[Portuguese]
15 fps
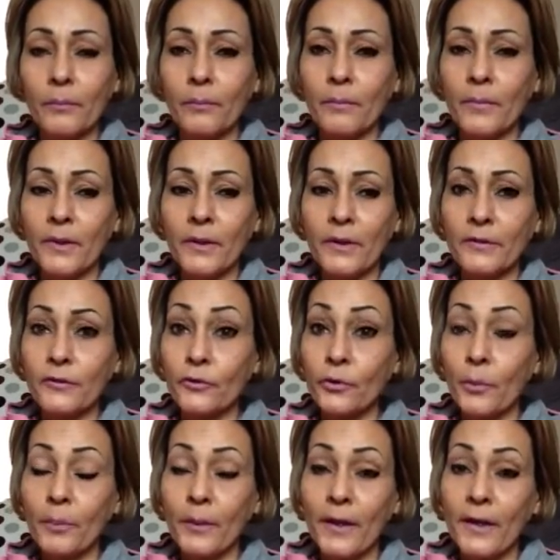me
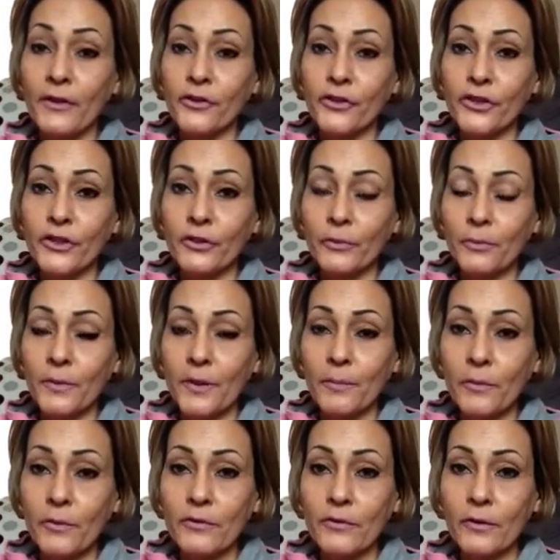surpreendido, me
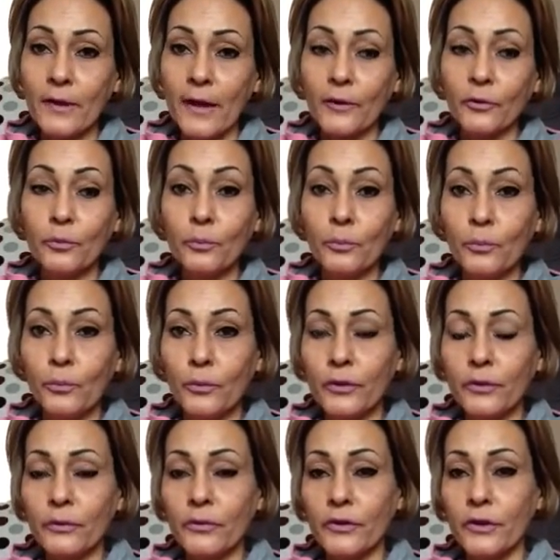emocionado
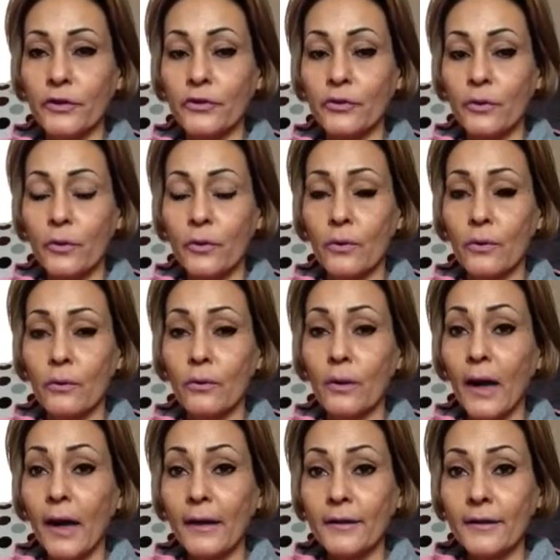muito, gente, com o
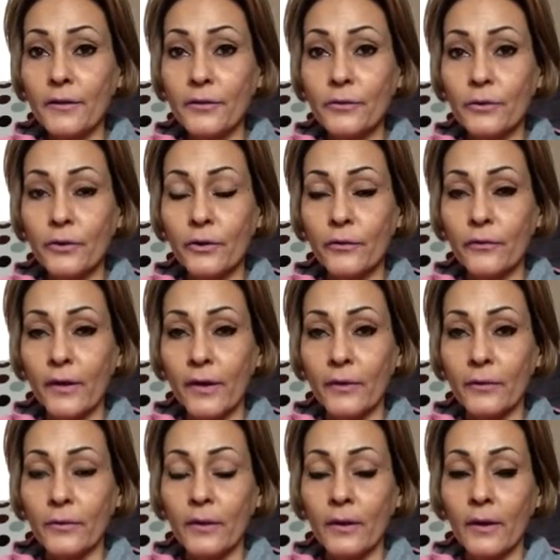carinho que eu
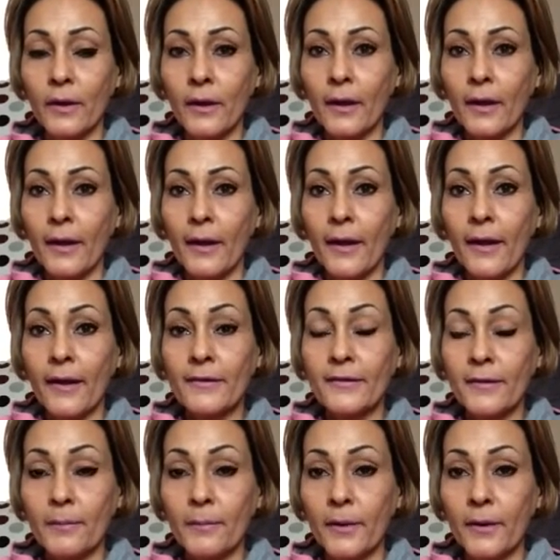venho
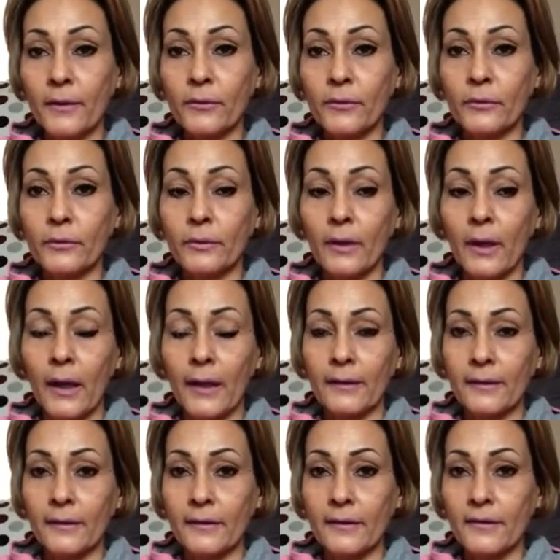recebendo
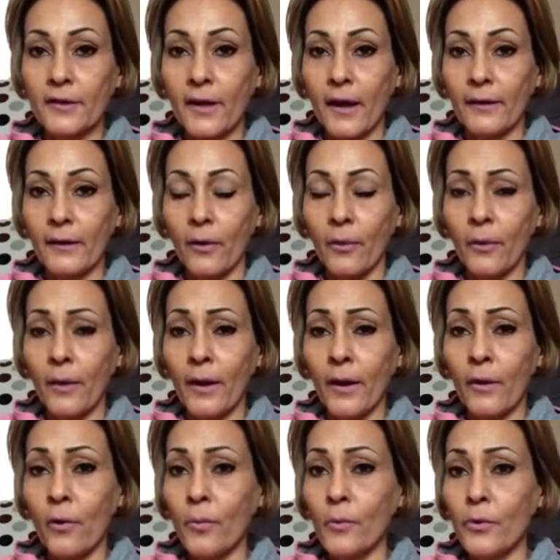aqui neste canal. É
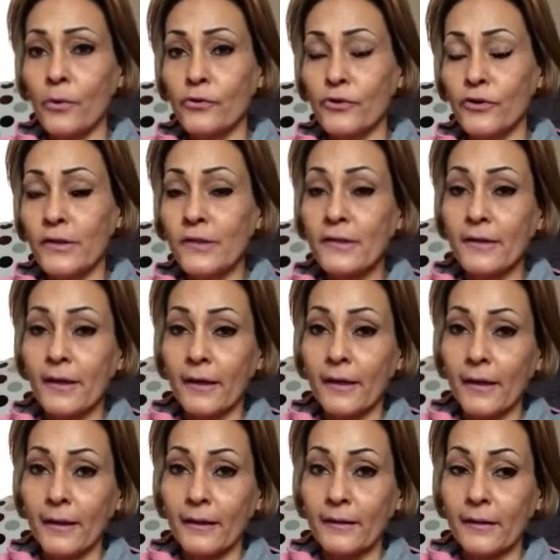como eu disse
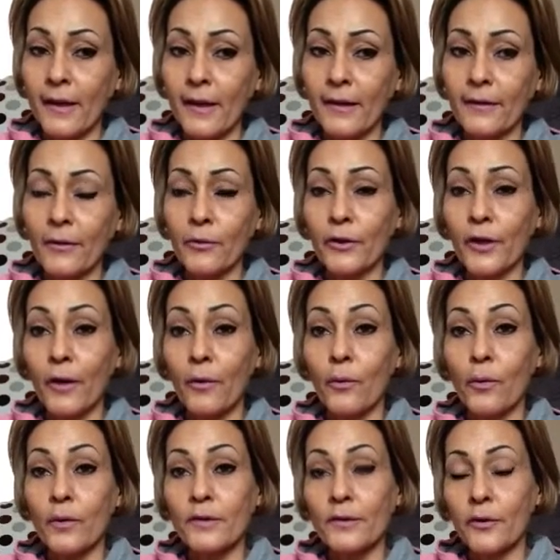naquela tag, a única
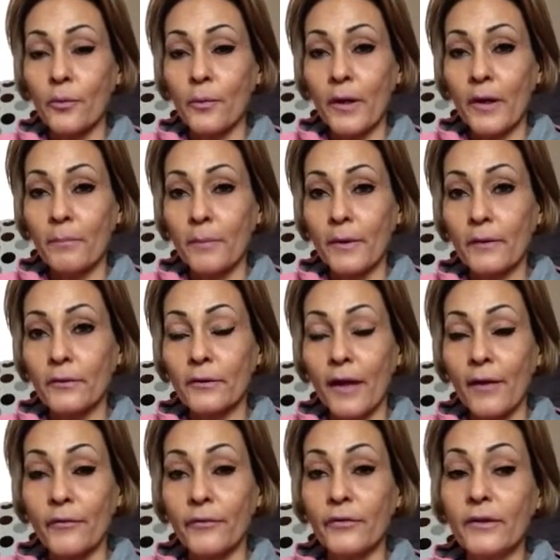coisa que eu me arrependo
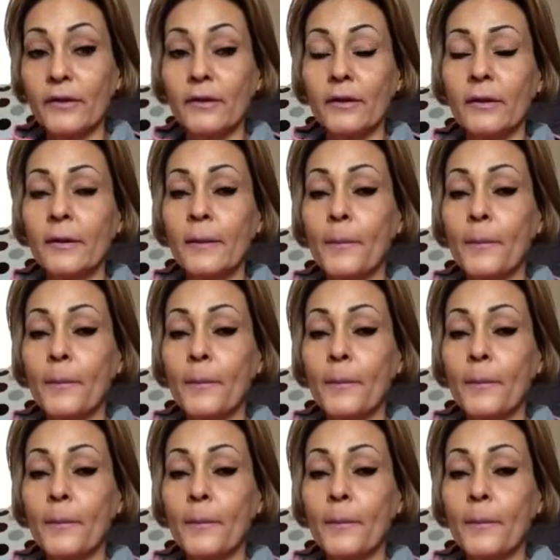na vida